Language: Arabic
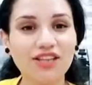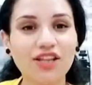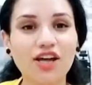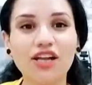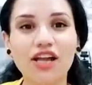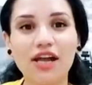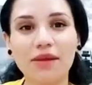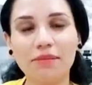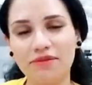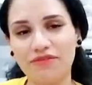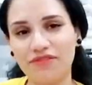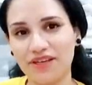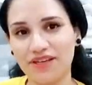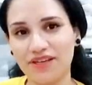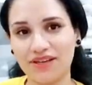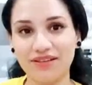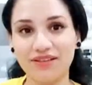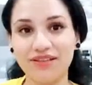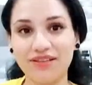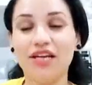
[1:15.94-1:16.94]
طالع
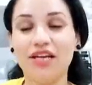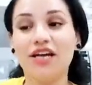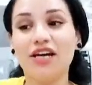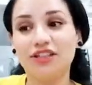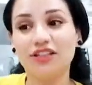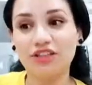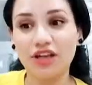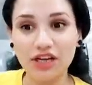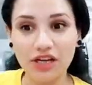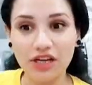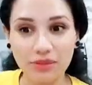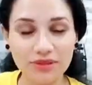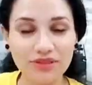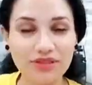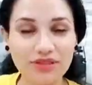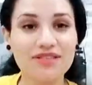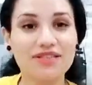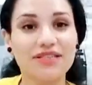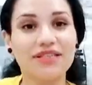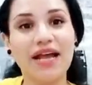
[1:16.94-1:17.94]
بفكره طالع
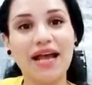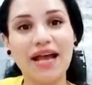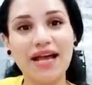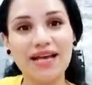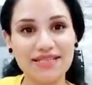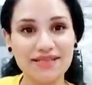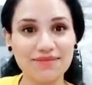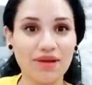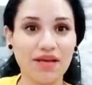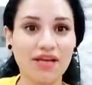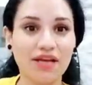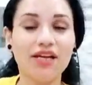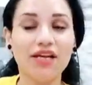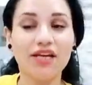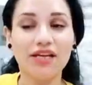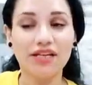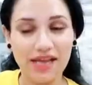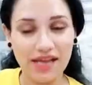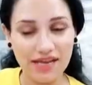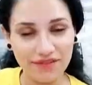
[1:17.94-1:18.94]
بتصليح ازمه
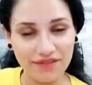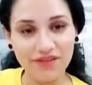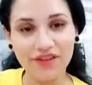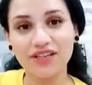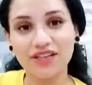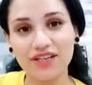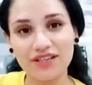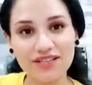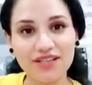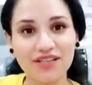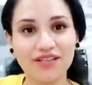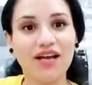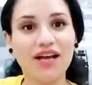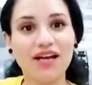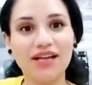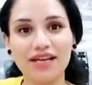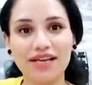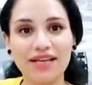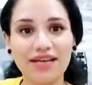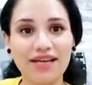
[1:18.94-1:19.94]
يعني فكره
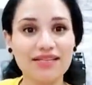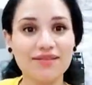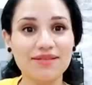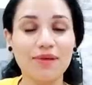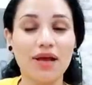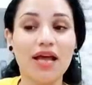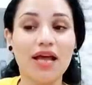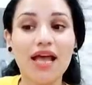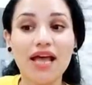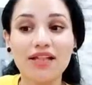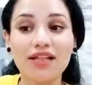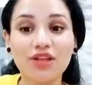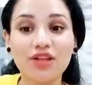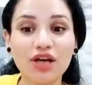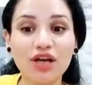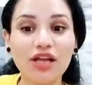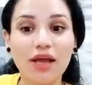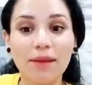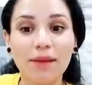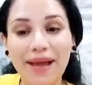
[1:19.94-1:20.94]
تصلح لك ازمه
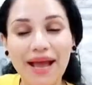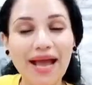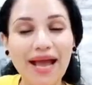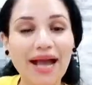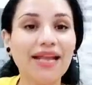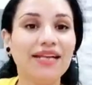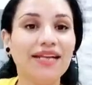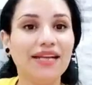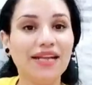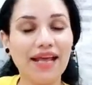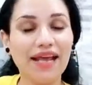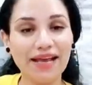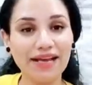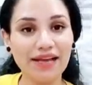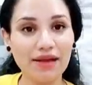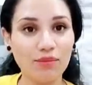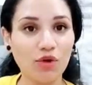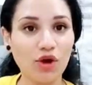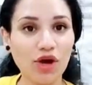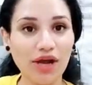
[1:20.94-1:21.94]
طالع بحل
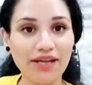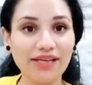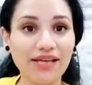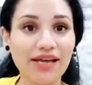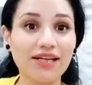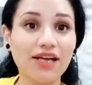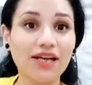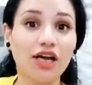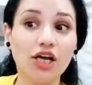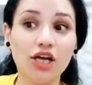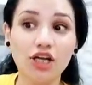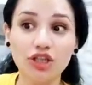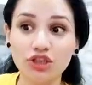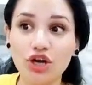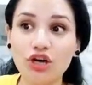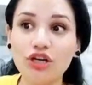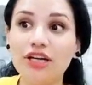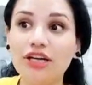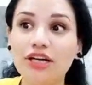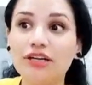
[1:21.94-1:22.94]
لحاجه معينه
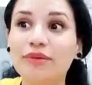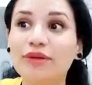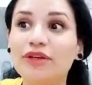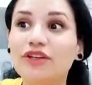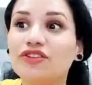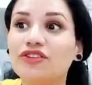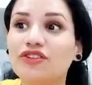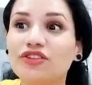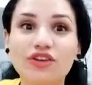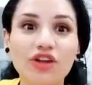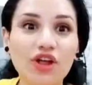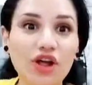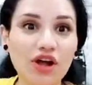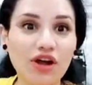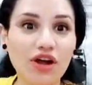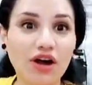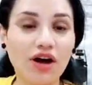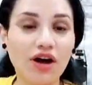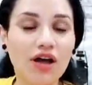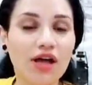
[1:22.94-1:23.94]
طالع
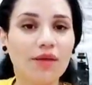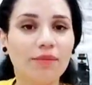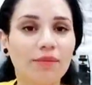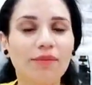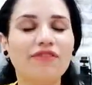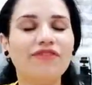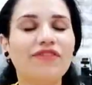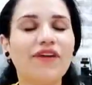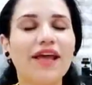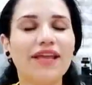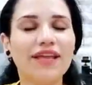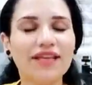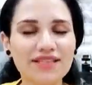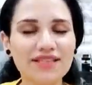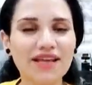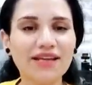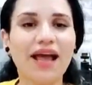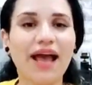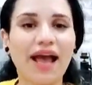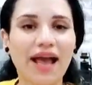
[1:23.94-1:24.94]
بانطلاقه
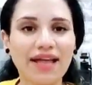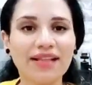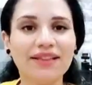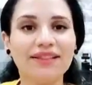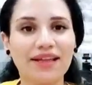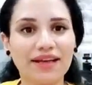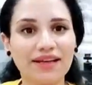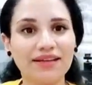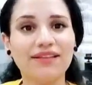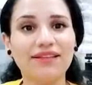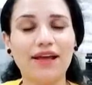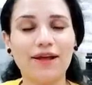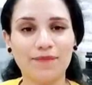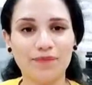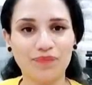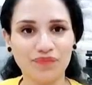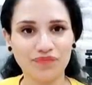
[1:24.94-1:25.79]
فاذا عندك ده